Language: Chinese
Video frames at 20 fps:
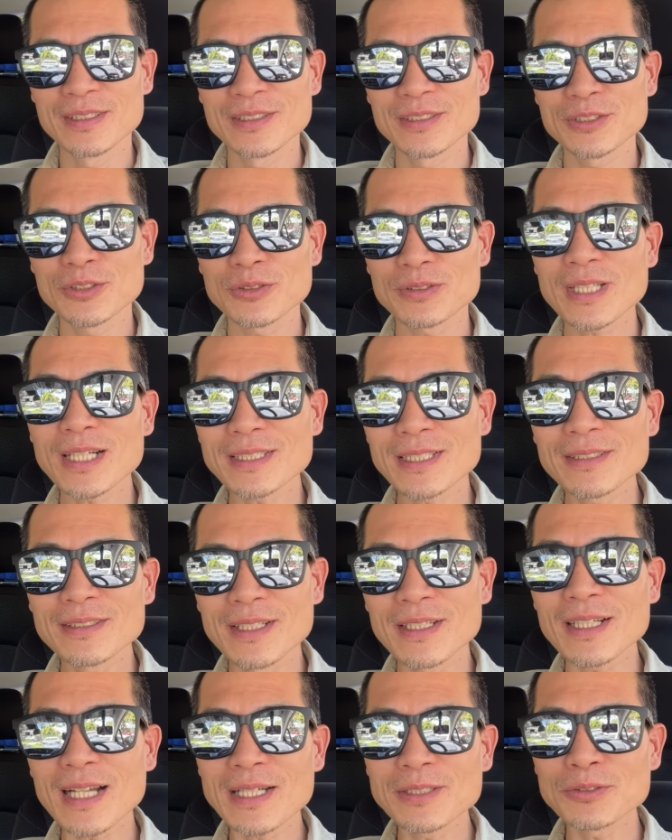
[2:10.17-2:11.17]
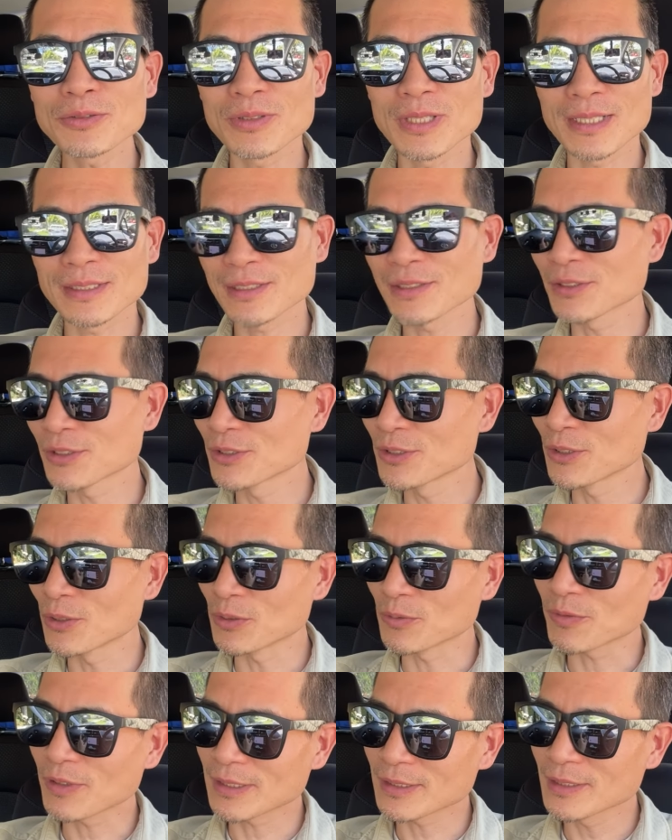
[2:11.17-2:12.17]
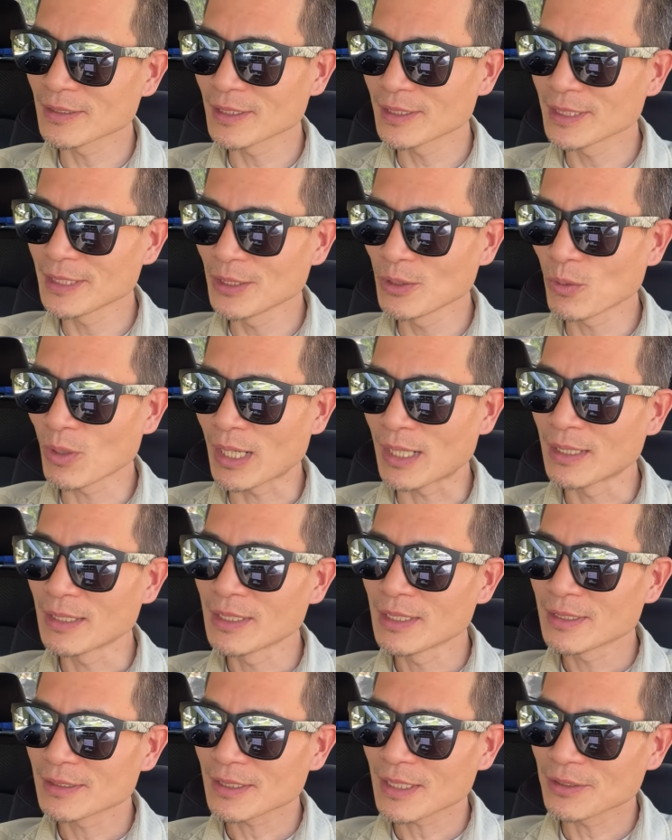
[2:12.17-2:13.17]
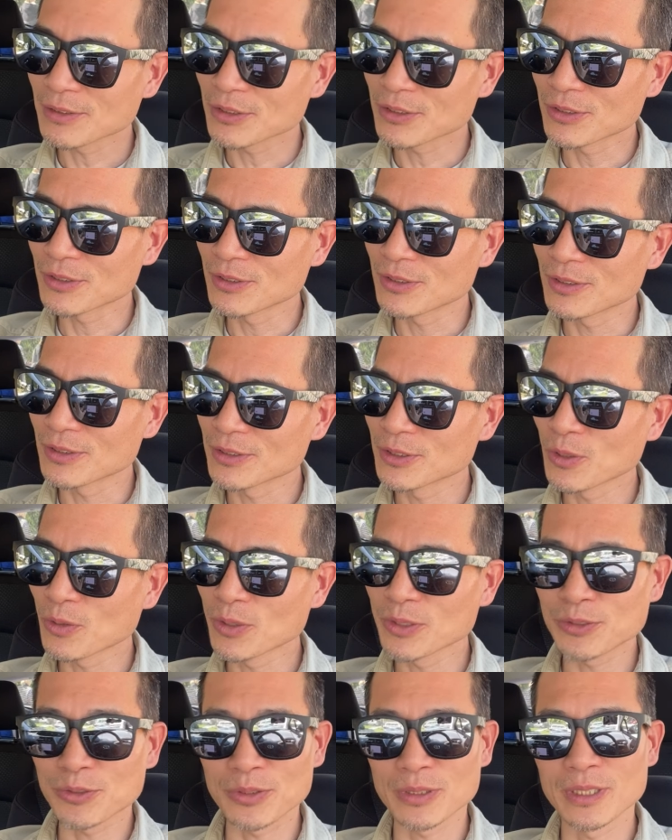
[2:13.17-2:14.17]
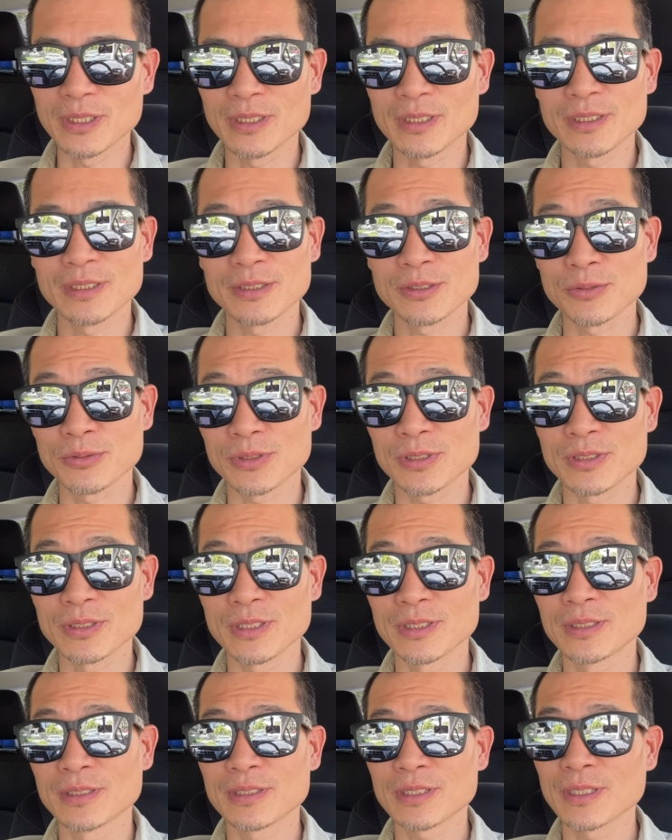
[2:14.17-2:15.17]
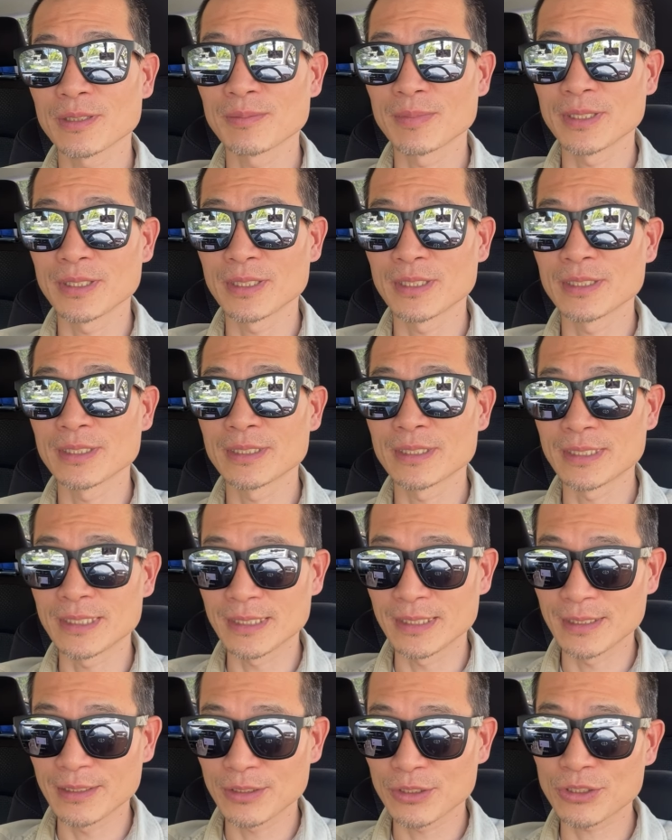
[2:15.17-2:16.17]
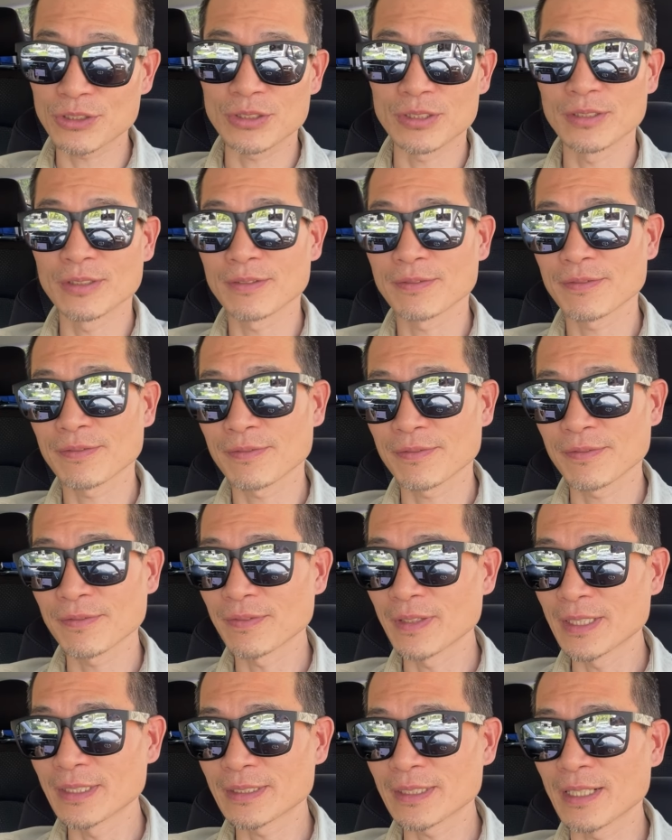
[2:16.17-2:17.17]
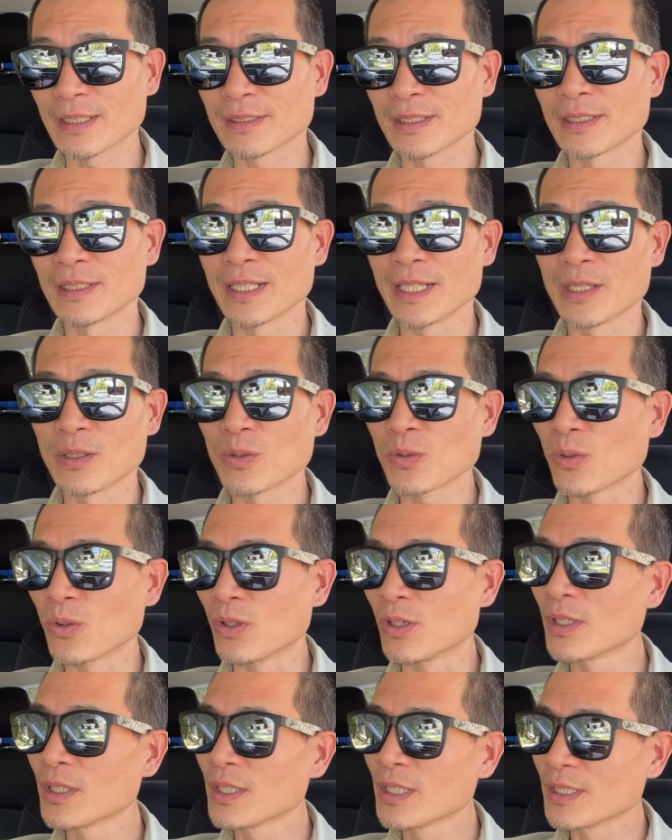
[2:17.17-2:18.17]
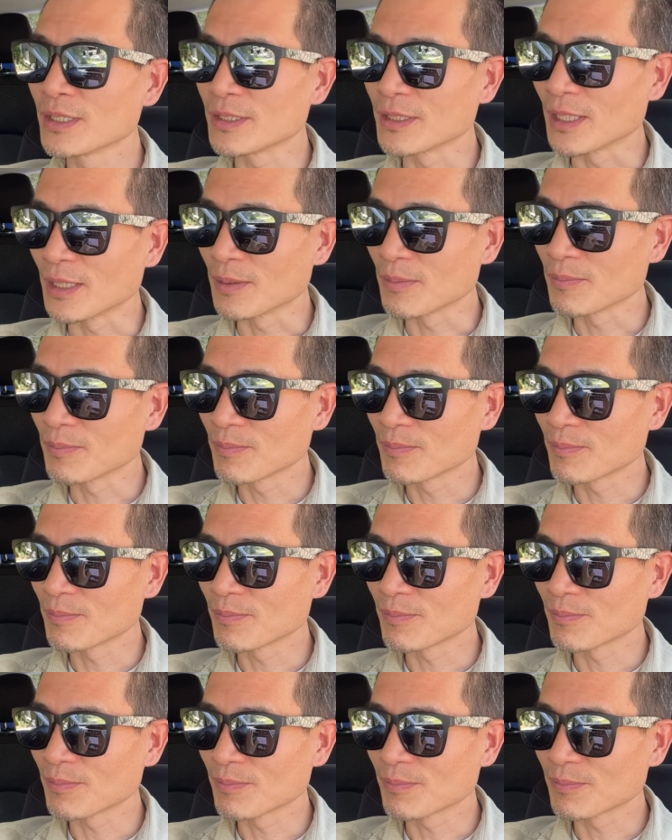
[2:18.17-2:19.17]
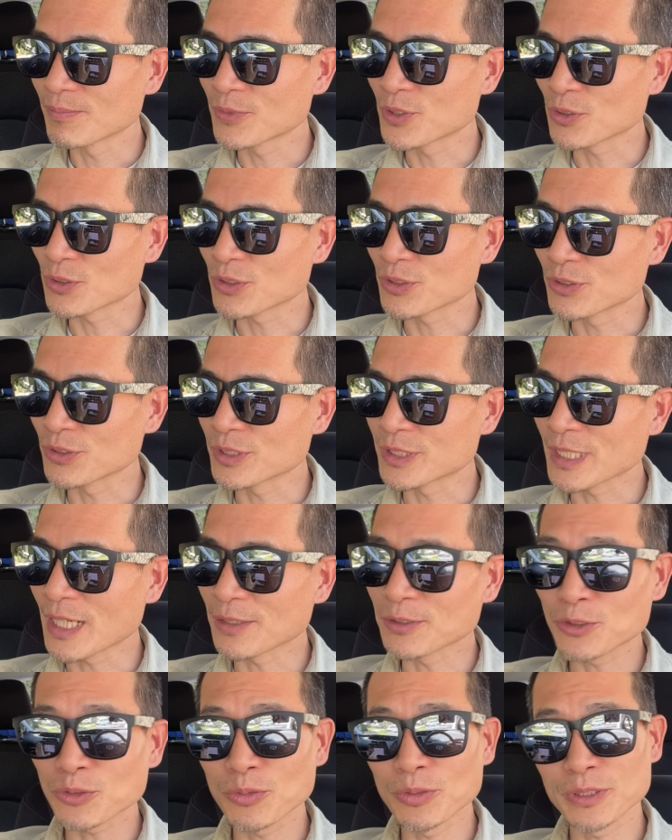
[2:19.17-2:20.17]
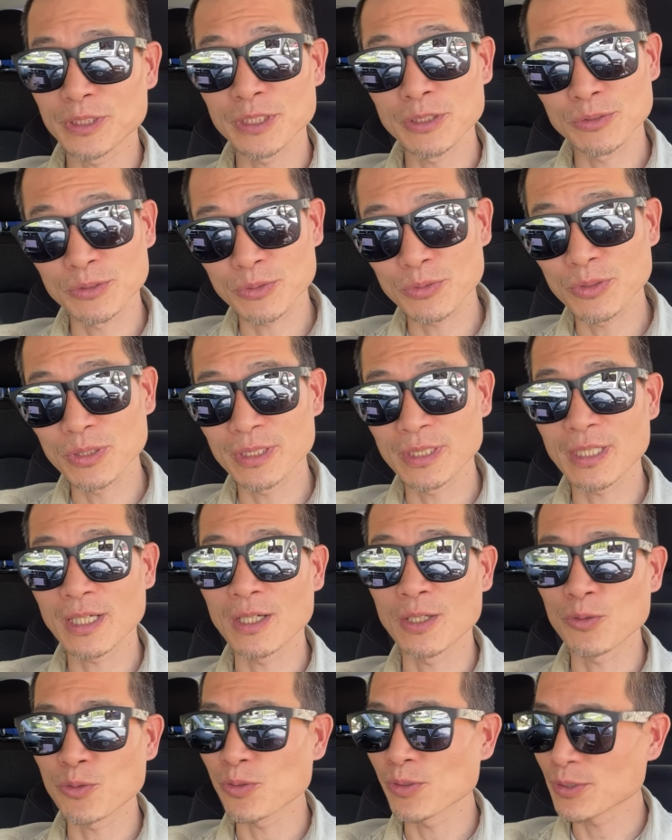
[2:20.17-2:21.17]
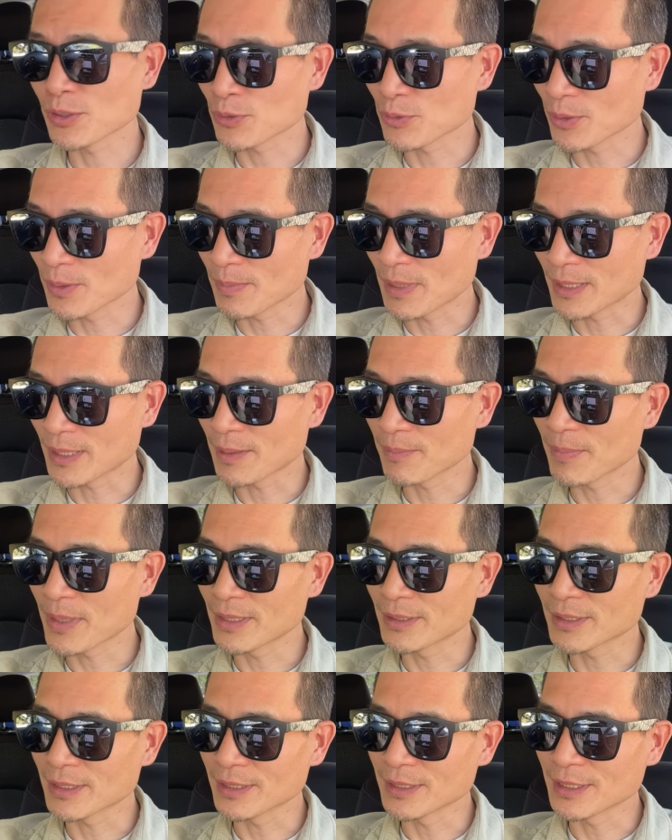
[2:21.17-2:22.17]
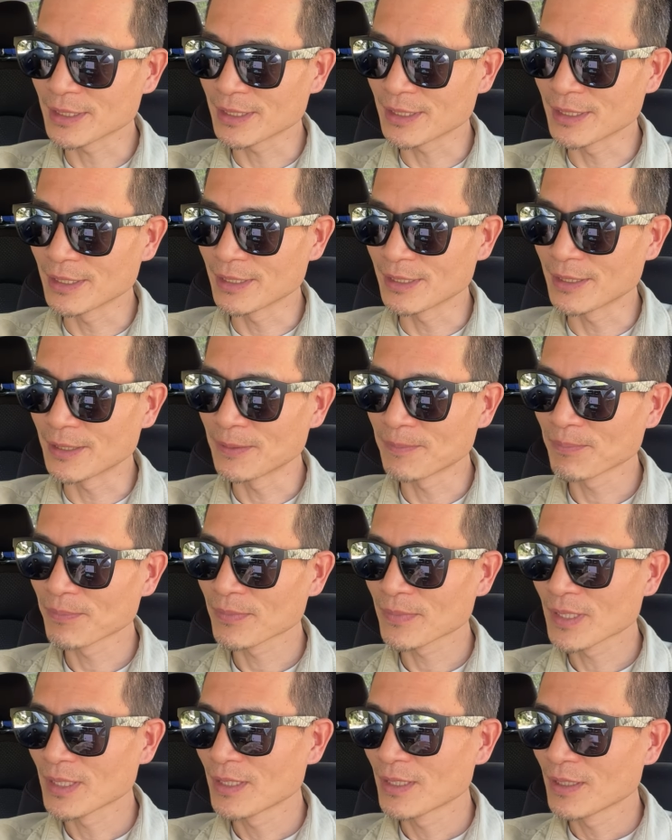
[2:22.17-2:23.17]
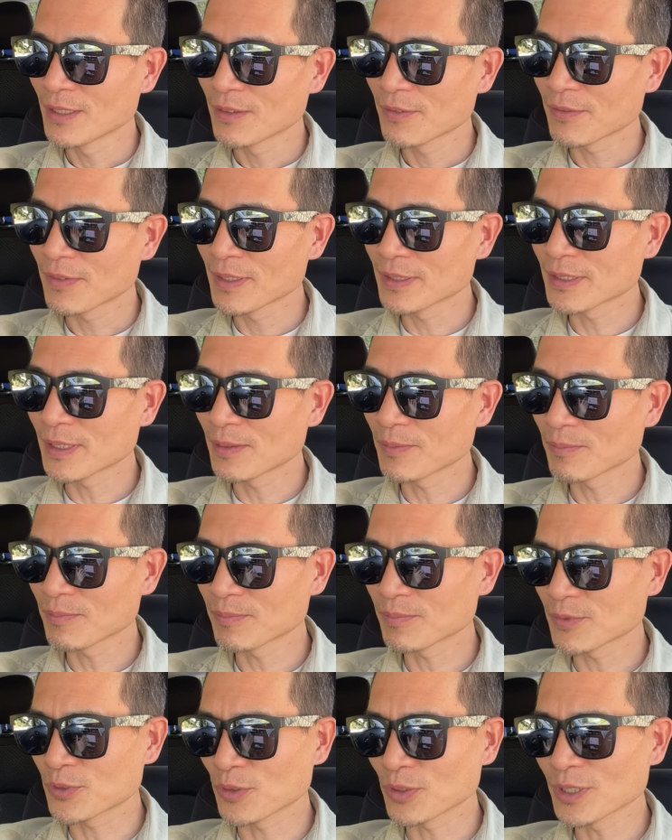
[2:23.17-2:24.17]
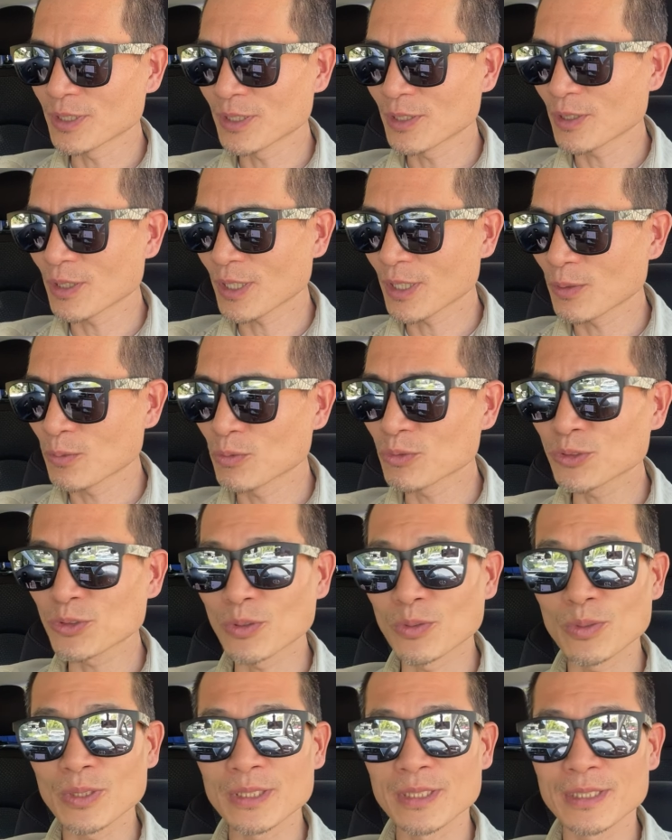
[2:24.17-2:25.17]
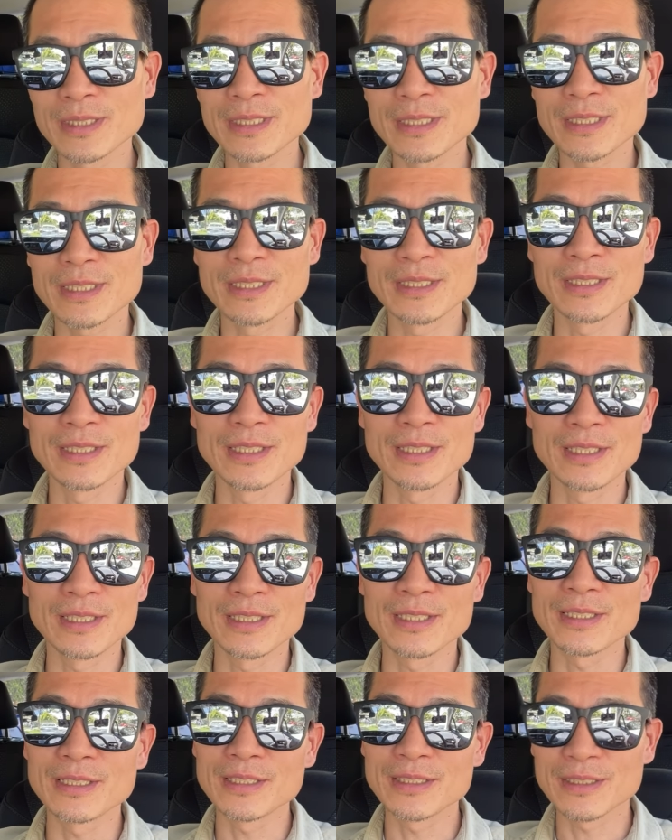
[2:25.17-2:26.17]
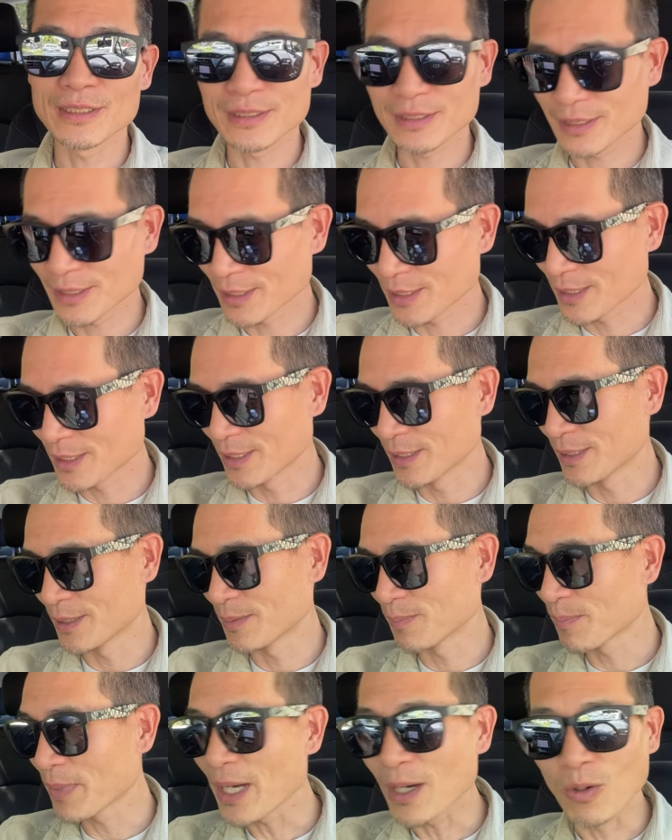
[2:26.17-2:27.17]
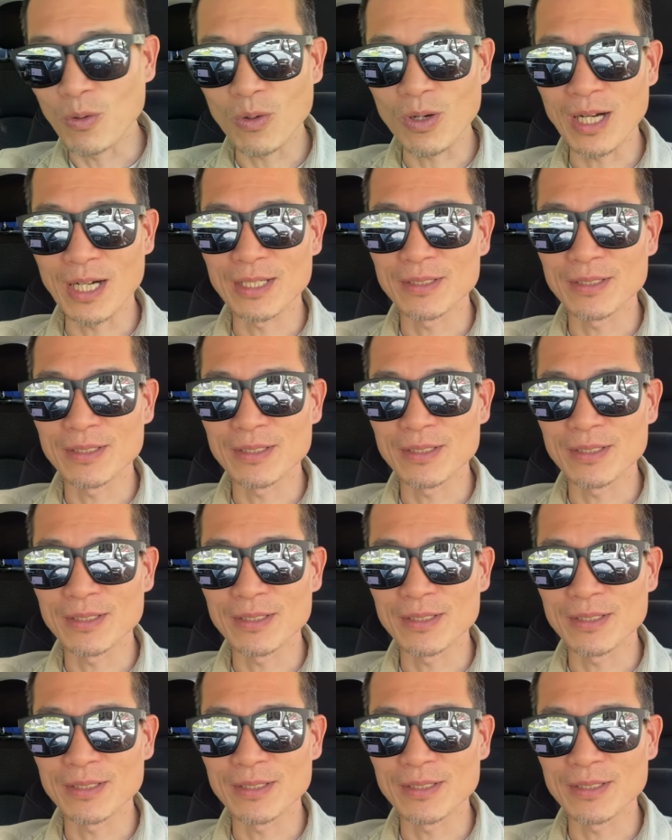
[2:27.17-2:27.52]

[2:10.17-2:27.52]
就大家能看出来这是有发生了意外，但是又会觉得主持人特别机智，非常的灵活，能就是将错就错也好，或者说把它变成一个非常觉得哎无所谓的一个这个变化。